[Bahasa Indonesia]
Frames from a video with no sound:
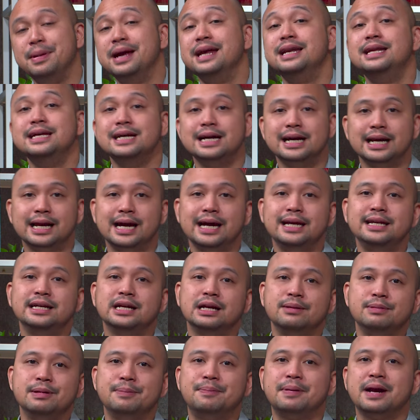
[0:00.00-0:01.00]
media
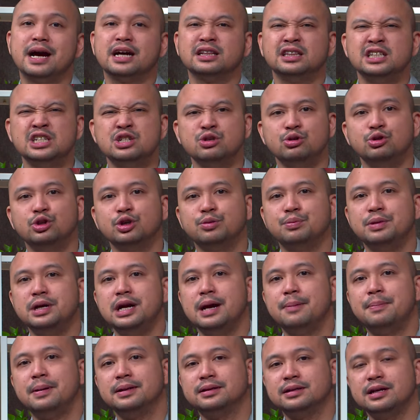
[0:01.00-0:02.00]
lain yang lebih praktis untuk
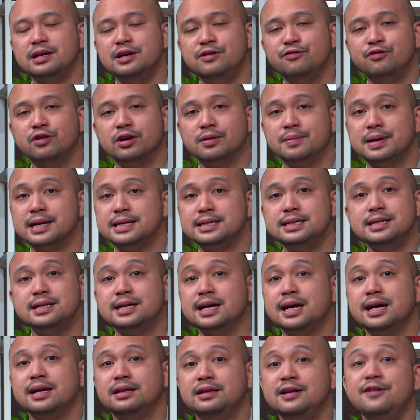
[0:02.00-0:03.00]
mendapatkan
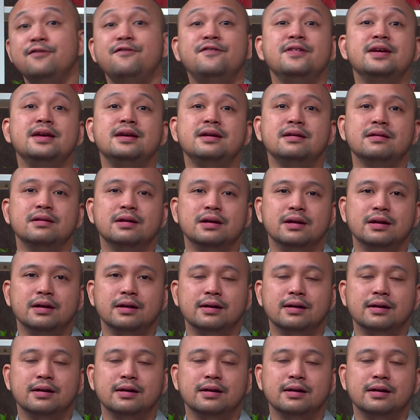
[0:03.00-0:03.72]
informasi kayak TV,